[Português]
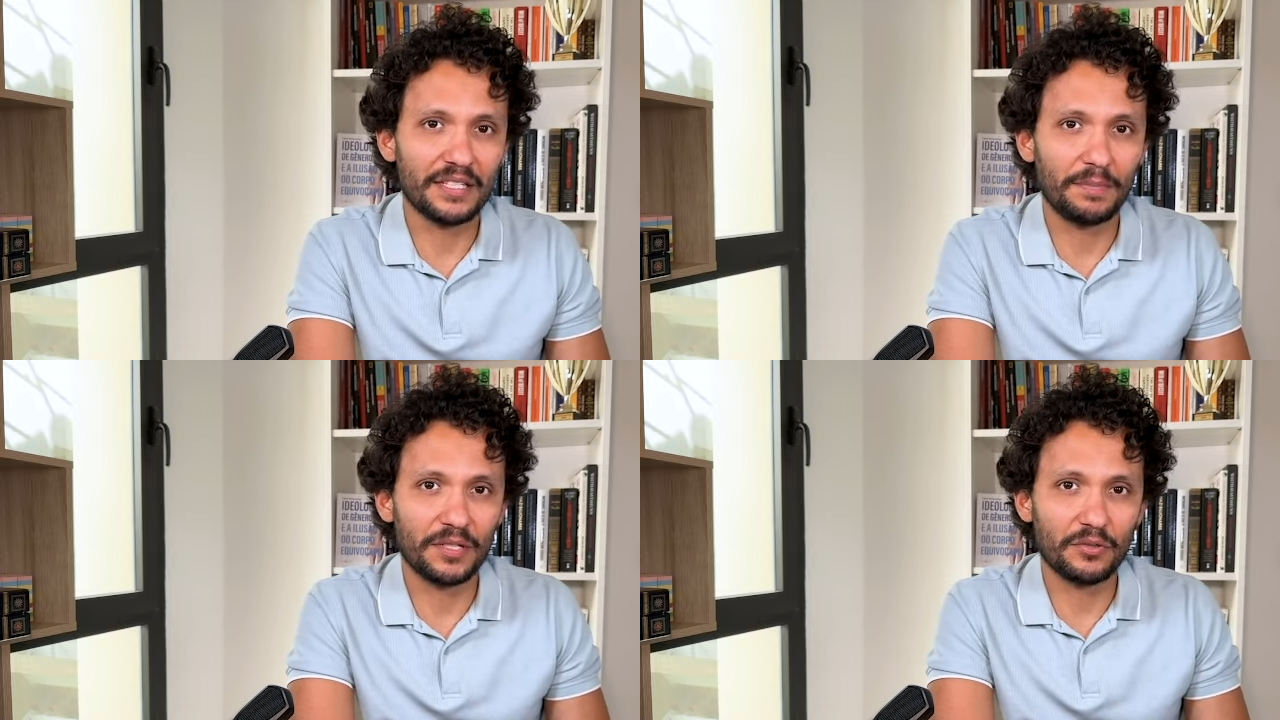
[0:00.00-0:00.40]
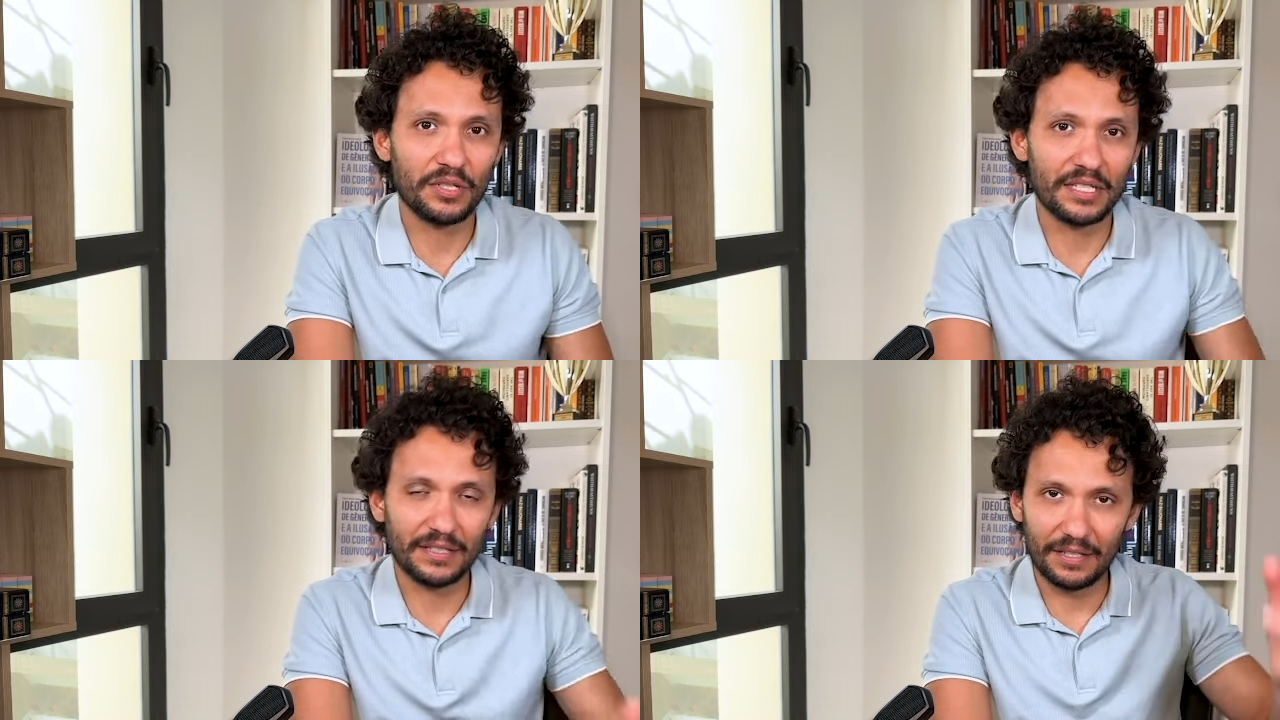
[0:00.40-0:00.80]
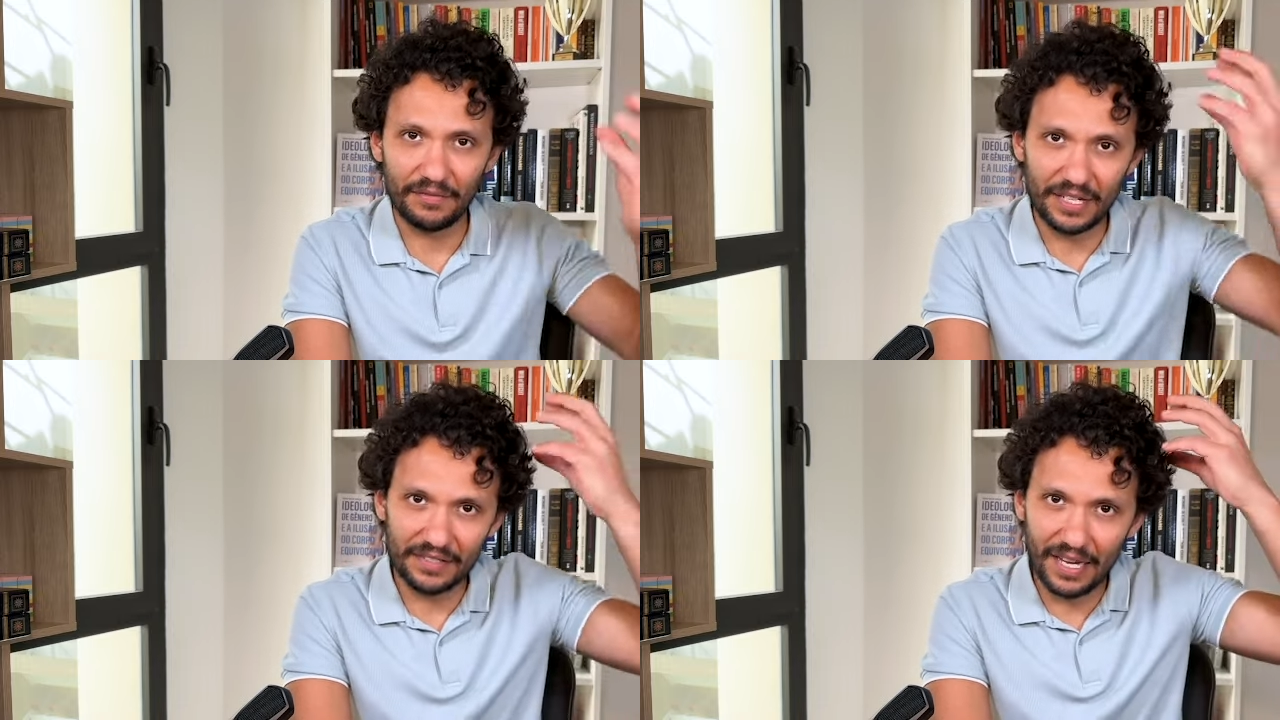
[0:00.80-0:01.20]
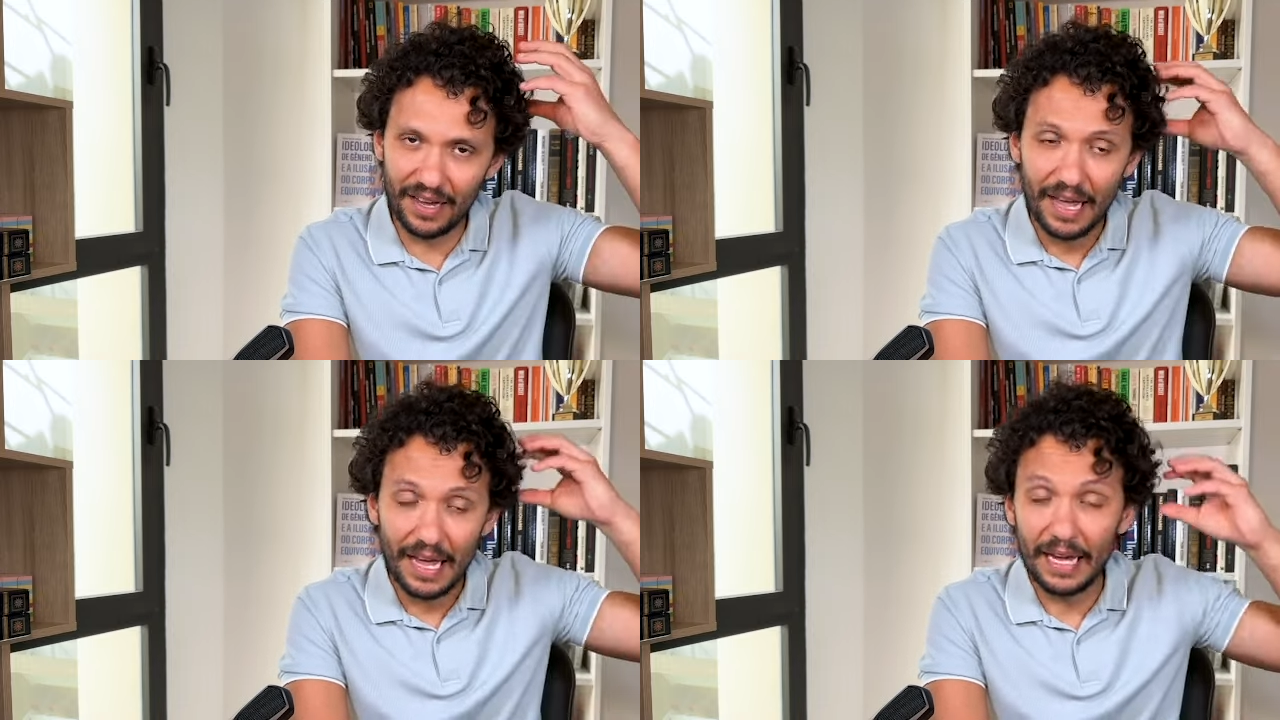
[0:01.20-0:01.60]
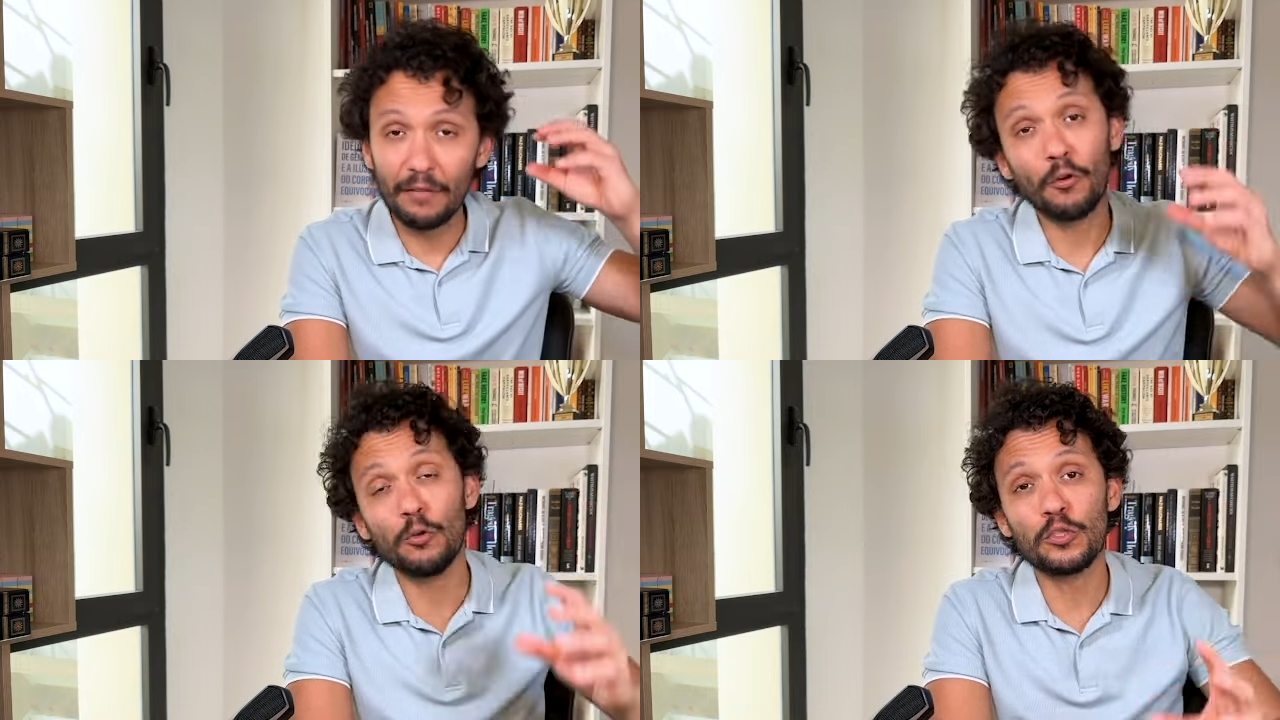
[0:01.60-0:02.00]
as pessoas através da
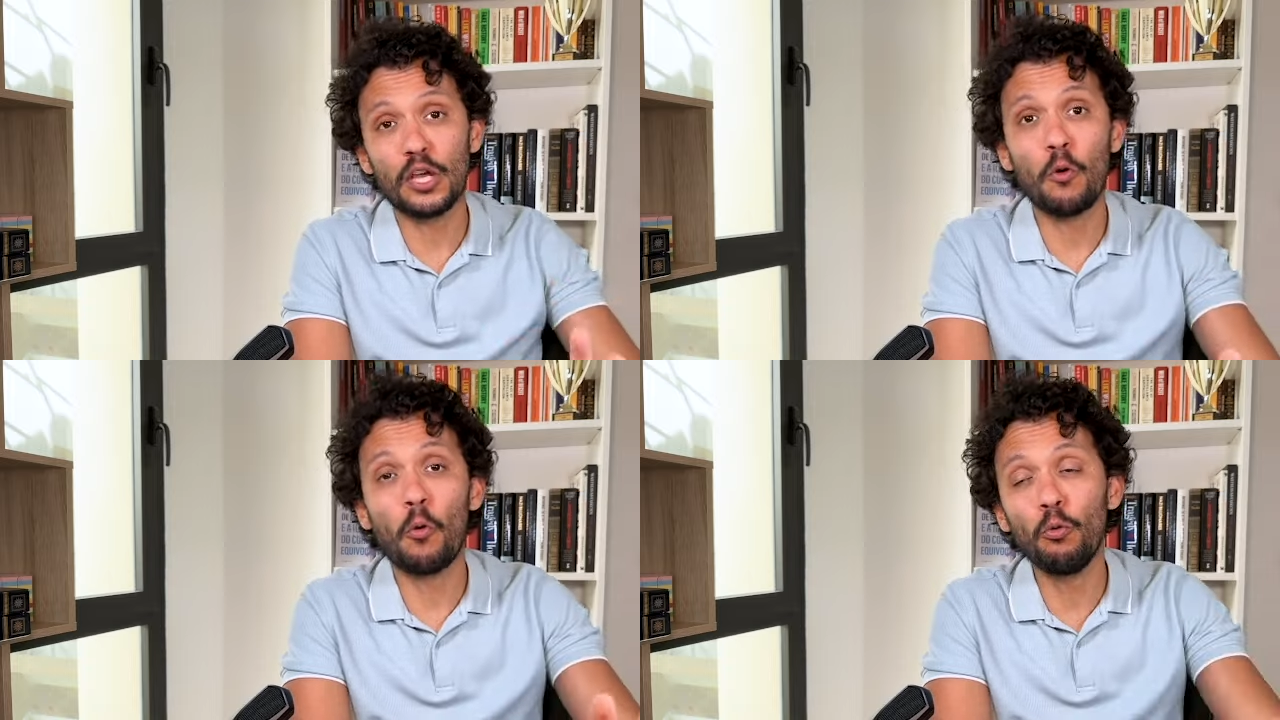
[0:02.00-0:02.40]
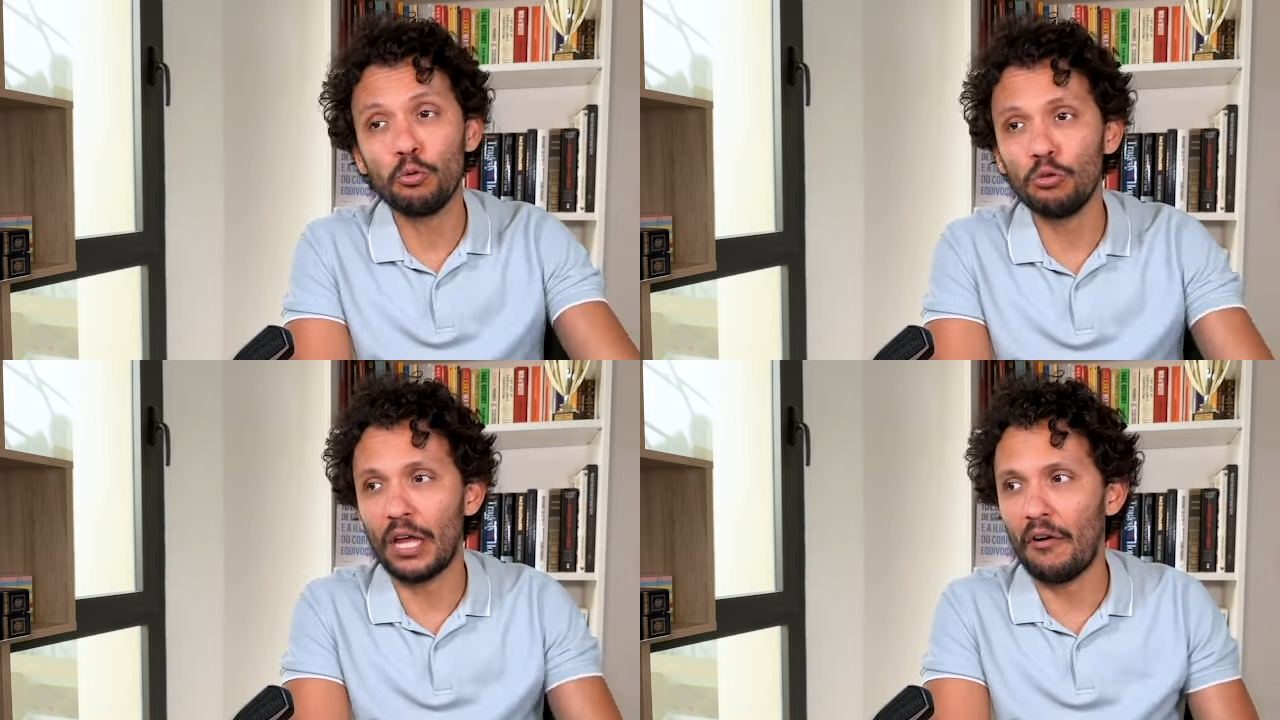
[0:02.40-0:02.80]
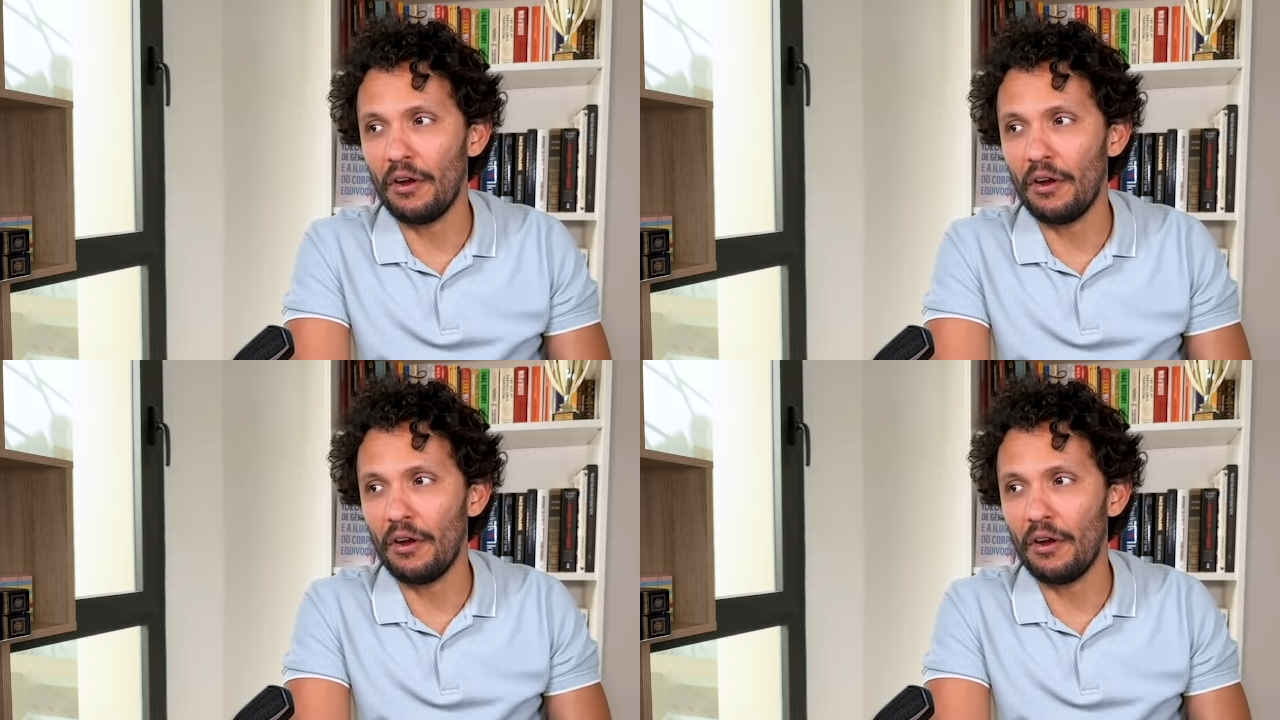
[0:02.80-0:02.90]
revolução cultural.